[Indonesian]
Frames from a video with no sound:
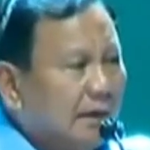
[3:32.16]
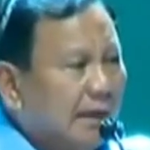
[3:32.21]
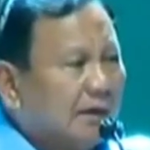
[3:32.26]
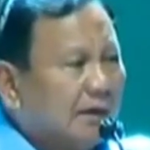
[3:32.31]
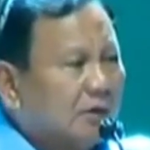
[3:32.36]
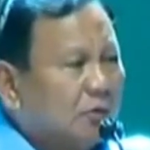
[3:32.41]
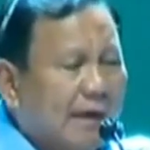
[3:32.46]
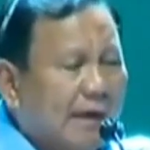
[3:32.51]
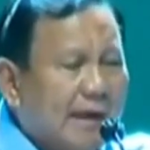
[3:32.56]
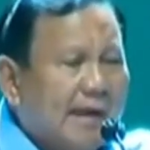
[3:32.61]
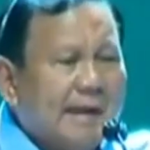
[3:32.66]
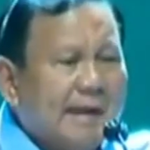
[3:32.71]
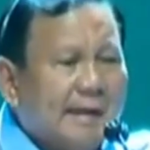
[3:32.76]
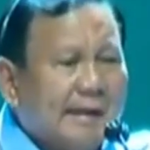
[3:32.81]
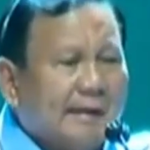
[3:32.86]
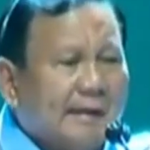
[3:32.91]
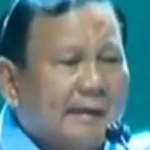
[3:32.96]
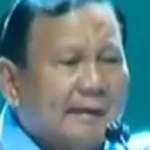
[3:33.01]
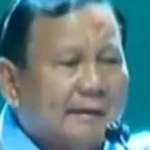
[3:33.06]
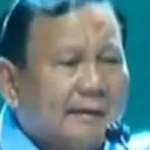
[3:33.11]
RW
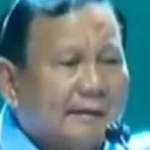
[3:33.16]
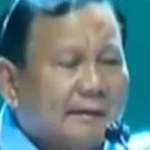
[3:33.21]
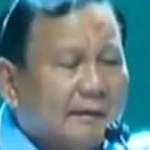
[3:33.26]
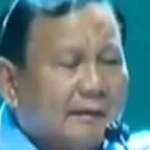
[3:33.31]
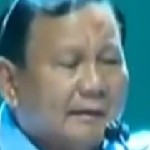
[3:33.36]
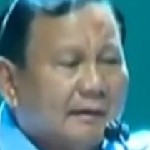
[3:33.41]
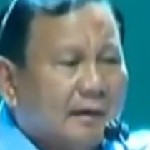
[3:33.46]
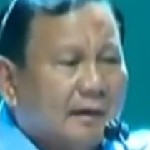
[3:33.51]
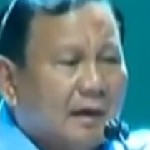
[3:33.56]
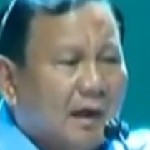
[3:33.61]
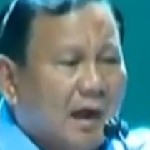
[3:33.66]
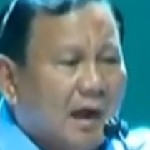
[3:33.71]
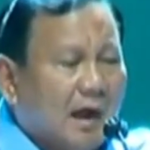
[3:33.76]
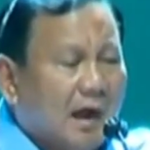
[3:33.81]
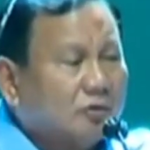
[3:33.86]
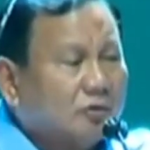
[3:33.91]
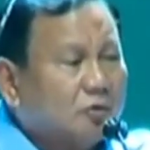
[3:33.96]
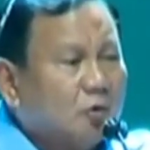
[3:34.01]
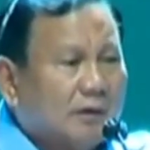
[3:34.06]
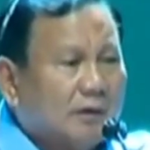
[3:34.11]

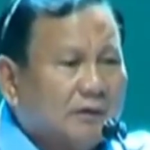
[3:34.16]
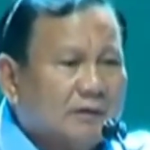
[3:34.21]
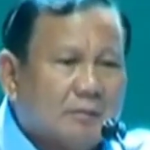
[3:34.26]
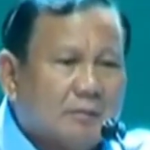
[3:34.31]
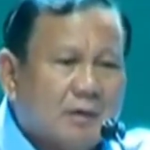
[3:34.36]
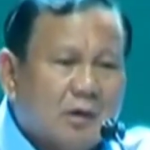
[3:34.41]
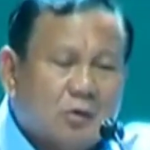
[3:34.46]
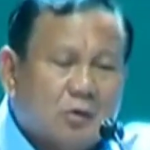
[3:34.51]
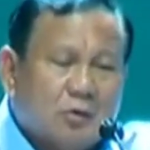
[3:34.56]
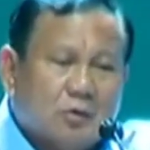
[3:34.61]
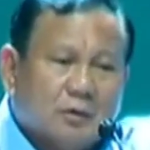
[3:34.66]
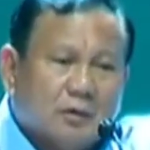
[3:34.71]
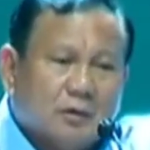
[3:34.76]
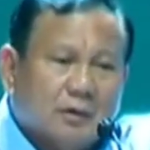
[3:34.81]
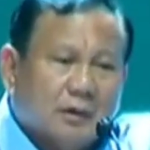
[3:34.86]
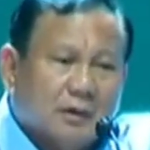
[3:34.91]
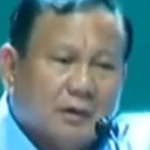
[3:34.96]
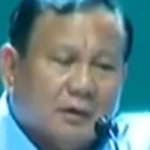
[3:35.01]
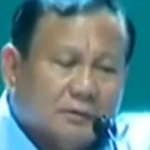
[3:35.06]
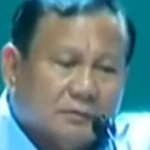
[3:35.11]
atau kita
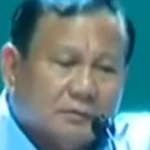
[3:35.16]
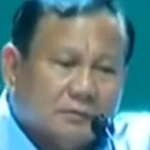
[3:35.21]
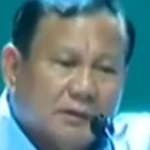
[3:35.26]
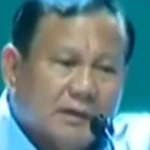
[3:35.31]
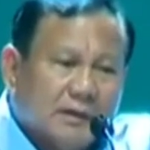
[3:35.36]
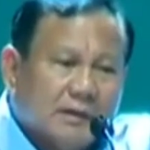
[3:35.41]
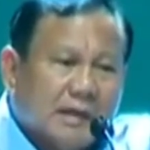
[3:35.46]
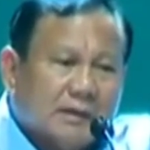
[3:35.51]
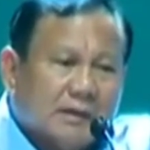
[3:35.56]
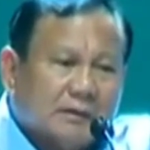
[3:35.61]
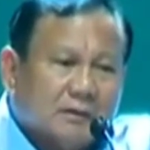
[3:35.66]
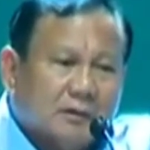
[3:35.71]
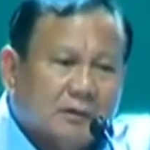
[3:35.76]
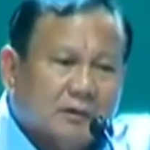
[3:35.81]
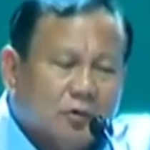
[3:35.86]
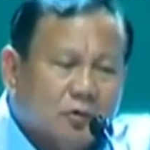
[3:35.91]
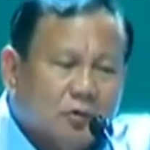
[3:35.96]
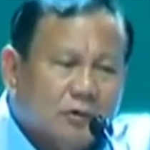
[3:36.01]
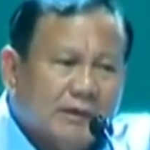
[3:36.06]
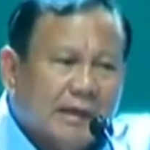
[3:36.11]
mau tingkat
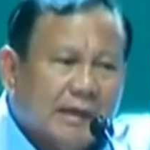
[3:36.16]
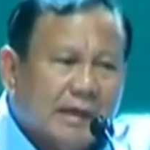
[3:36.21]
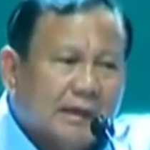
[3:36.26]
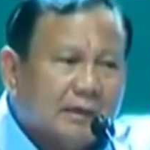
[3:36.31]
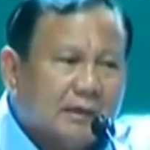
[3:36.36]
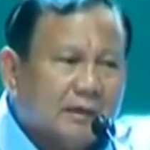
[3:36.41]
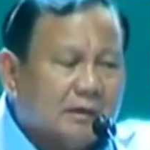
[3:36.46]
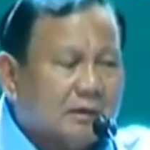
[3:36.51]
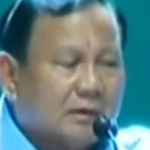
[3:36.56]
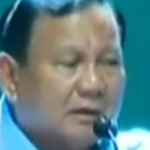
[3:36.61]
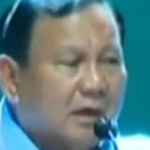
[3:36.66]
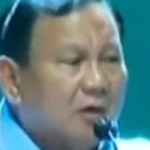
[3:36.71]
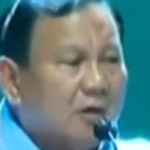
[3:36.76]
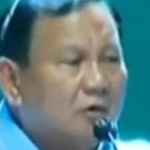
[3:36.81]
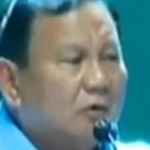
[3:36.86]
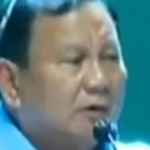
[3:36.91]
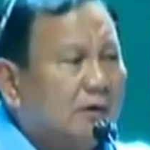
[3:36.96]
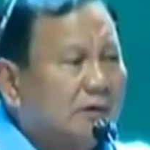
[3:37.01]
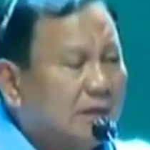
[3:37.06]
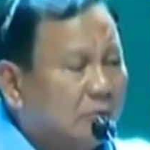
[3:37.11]
dunia.
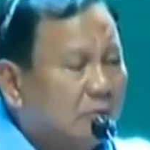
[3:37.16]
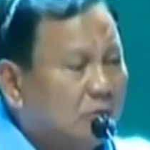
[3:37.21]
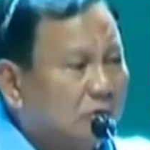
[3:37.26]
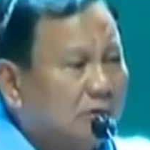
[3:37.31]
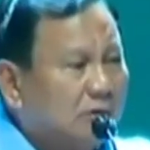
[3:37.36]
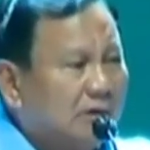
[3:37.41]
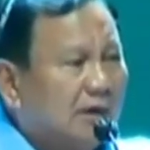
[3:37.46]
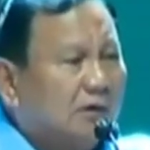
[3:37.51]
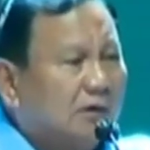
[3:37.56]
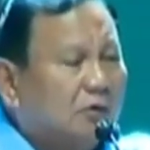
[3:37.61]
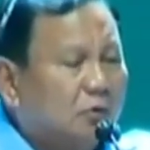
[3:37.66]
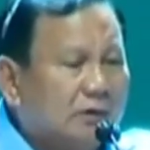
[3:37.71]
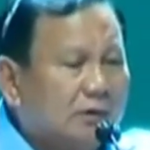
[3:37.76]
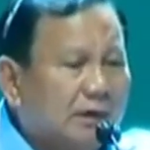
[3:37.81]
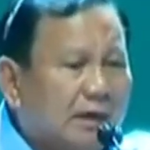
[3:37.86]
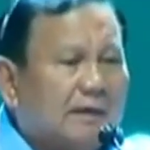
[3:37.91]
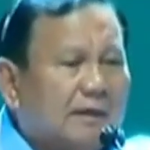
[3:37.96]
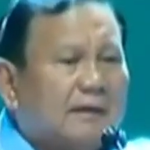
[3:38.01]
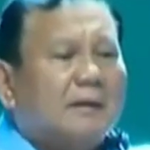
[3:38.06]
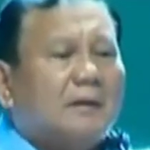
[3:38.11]
Kalau kita mau tingkat
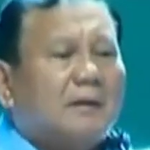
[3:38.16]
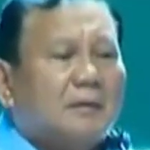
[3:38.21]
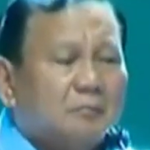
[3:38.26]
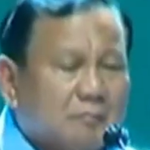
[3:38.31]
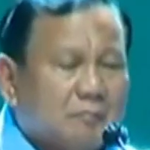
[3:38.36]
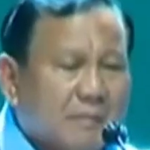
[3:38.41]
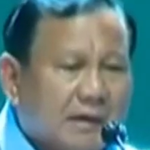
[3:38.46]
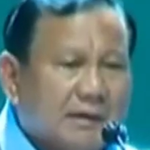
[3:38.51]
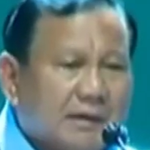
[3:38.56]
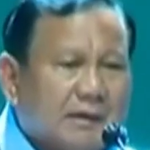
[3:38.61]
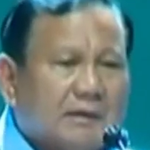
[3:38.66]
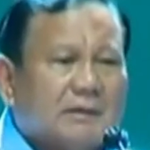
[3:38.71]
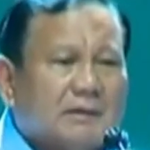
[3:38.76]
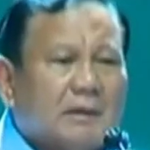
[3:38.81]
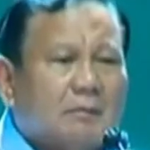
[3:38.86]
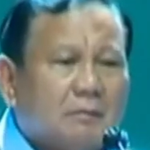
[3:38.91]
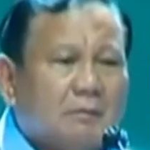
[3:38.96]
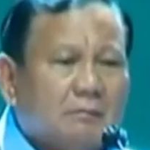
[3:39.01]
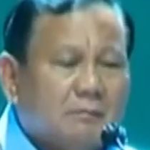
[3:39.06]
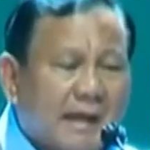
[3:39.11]
dunia, mari
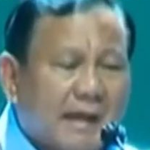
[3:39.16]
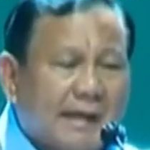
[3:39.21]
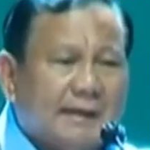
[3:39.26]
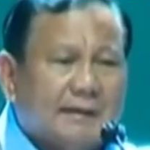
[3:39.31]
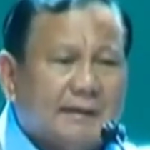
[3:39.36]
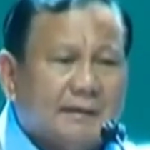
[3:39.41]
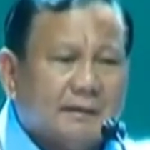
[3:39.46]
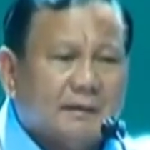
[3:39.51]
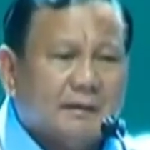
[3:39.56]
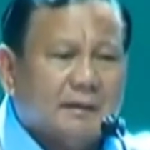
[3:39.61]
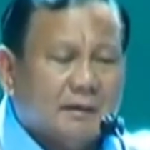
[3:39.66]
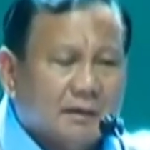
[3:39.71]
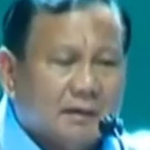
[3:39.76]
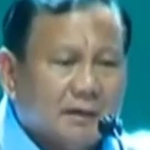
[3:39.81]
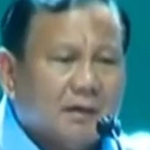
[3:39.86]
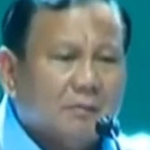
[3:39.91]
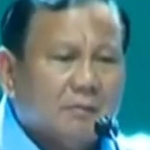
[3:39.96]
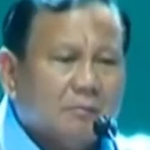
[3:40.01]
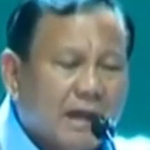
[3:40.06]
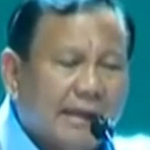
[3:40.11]
kita main
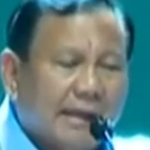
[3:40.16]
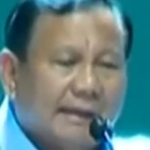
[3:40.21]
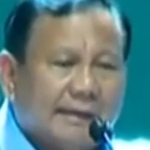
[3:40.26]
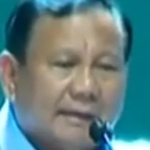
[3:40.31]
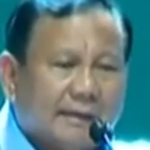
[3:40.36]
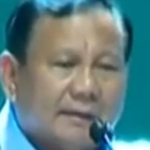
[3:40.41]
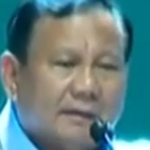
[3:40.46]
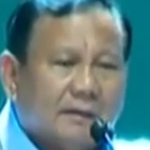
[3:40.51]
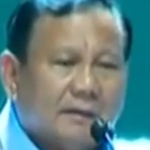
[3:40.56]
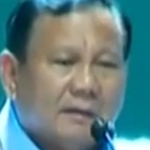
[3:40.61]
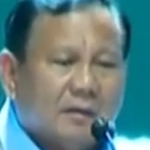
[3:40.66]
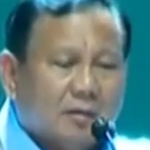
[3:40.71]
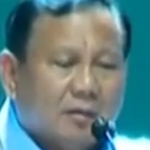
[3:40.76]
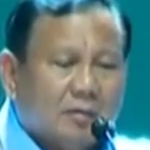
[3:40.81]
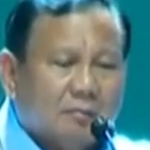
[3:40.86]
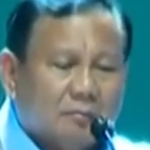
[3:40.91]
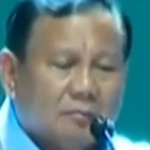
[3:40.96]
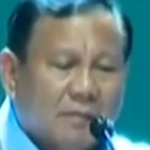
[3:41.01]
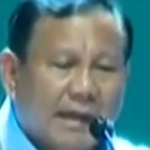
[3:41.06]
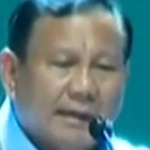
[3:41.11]
dengan baik,
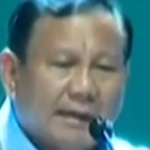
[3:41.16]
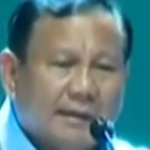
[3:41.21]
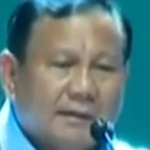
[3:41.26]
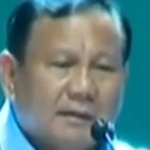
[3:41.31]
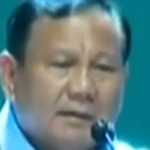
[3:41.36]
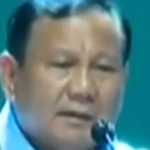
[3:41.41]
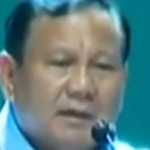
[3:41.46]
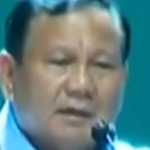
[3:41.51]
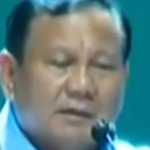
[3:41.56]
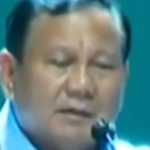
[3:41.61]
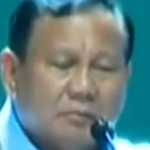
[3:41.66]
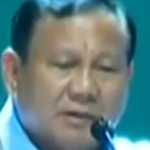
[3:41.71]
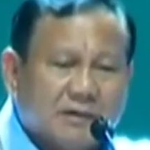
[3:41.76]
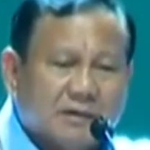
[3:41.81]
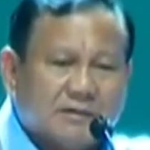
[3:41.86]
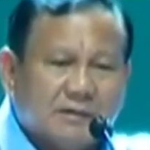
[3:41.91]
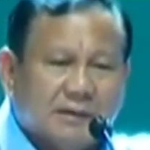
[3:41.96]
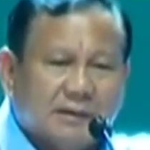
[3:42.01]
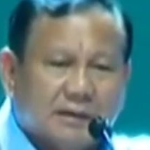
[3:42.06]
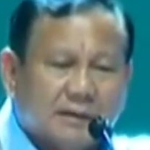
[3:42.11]
main dengan
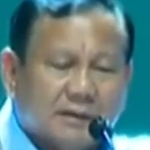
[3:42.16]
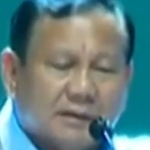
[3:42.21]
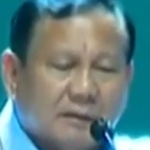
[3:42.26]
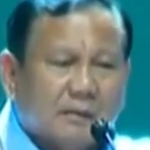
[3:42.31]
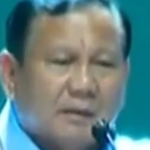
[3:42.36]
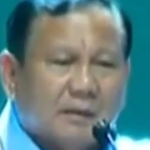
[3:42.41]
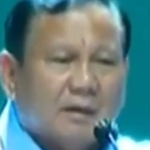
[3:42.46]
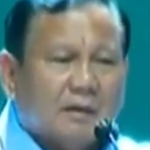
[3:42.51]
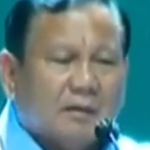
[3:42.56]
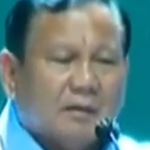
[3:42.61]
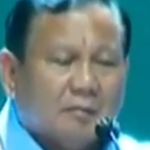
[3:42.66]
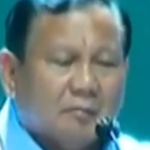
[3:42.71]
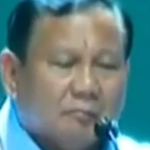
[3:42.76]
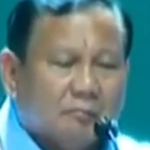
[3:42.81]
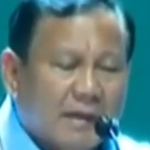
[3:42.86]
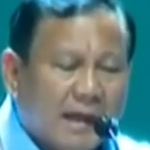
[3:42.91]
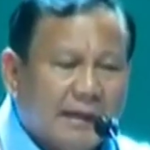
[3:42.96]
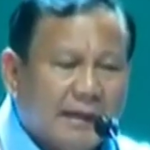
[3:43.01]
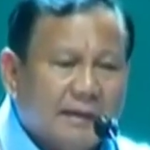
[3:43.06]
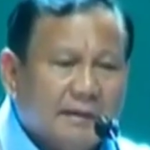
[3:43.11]
bersih,
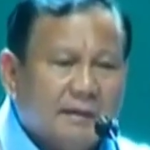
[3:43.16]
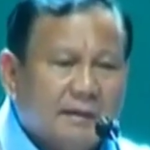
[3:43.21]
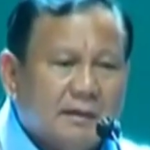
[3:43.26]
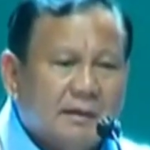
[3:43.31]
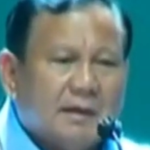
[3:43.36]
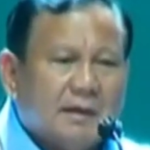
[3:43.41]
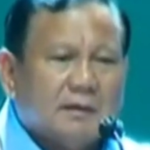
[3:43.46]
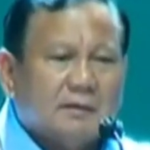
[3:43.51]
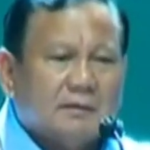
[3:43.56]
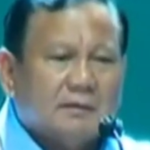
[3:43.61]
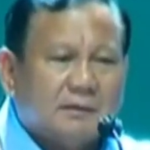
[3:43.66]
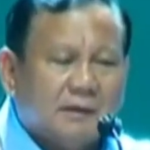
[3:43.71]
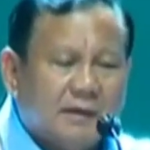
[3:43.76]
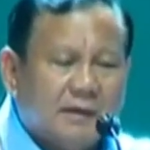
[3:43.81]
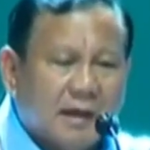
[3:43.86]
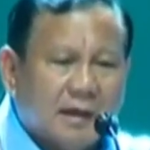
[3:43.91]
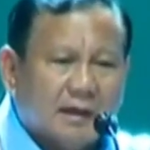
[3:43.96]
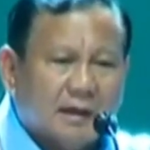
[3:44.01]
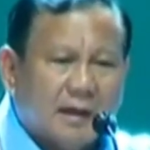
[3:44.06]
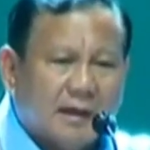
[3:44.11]
main dengan
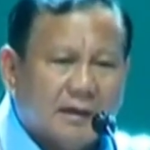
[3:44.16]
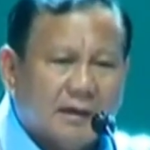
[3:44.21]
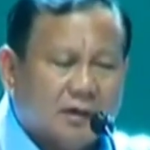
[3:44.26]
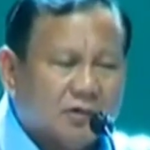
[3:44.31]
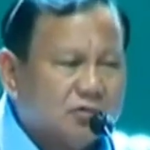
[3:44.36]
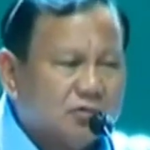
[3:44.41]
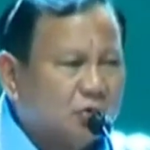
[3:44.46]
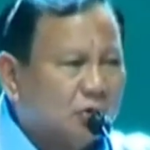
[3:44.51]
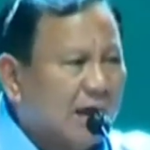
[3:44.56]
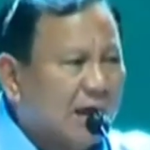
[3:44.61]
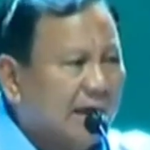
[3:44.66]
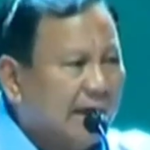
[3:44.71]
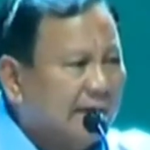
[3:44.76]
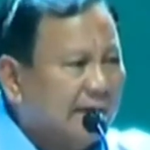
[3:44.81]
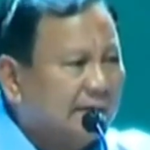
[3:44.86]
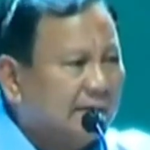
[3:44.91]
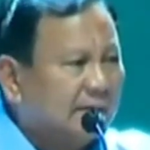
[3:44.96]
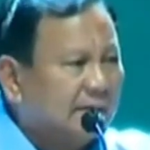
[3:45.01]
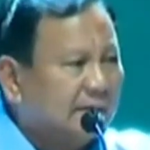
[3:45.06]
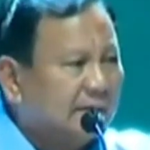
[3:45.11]
tidak ada
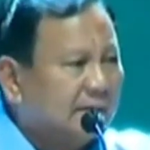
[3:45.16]
kecurangan.